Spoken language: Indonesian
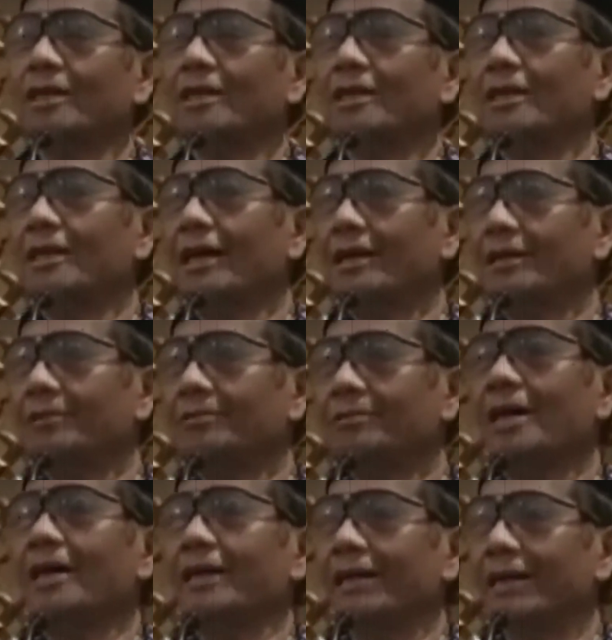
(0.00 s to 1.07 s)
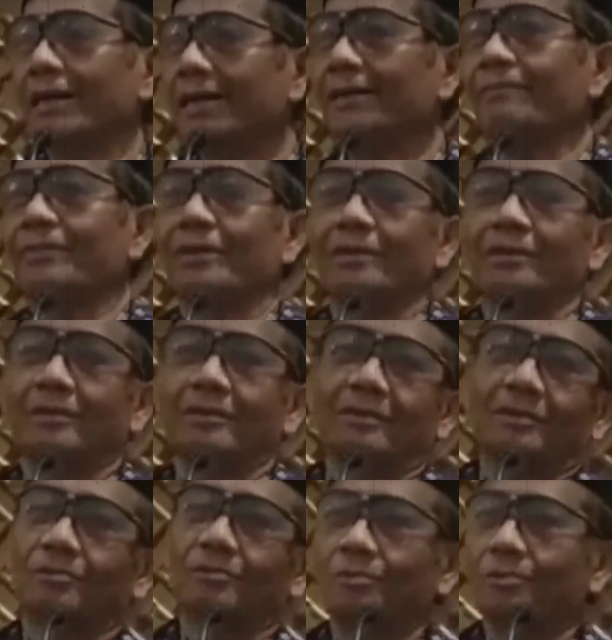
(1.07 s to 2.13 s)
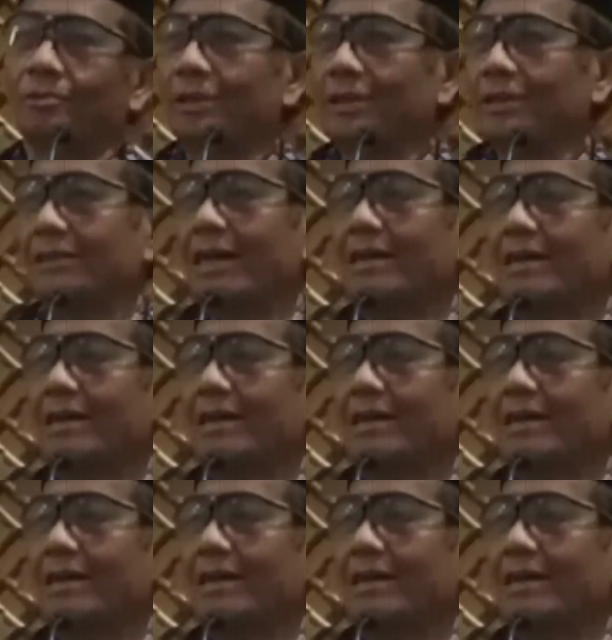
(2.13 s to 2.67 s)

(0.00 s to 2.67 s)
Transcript: lalu ada rukun Islam